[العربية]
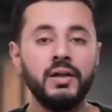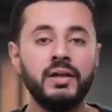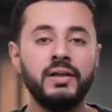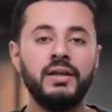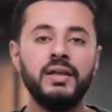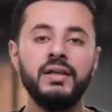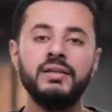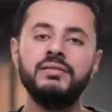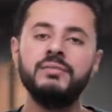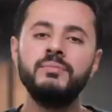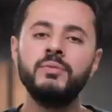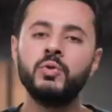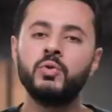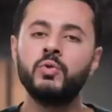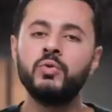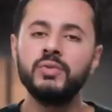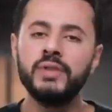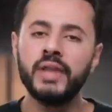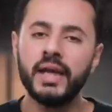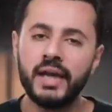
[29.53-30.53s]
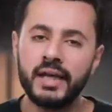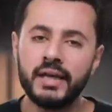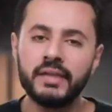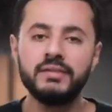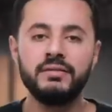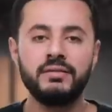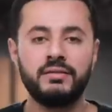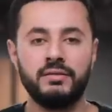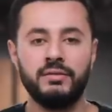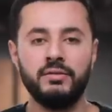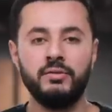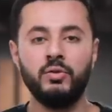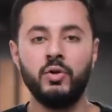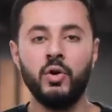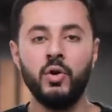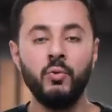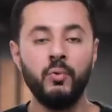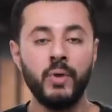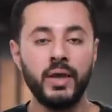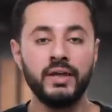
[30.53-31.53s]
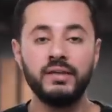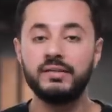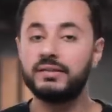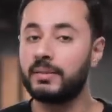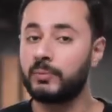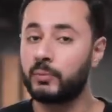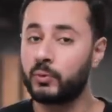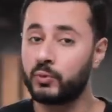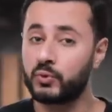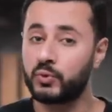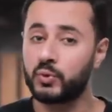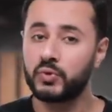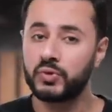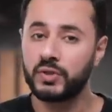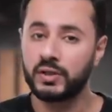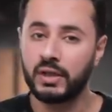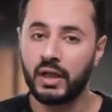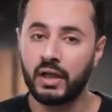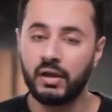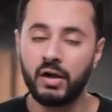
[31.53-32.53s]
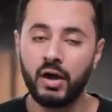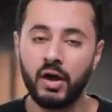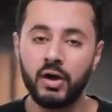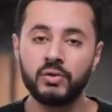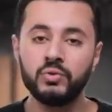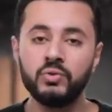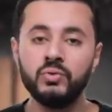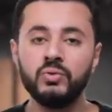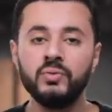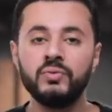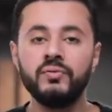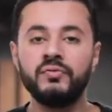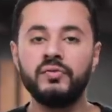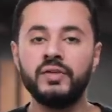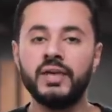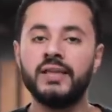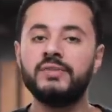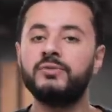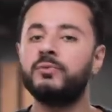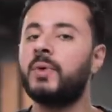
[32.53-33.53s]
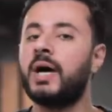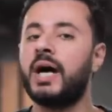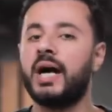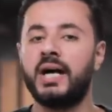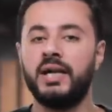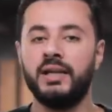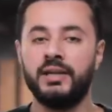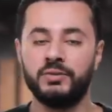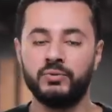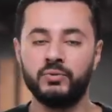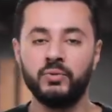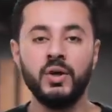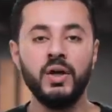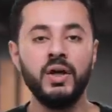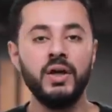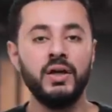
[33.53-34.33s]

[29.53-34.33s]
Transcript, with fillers: لازم يكون قادر ان هو يكسب خصوصا على ارضه في اسوأ حالاته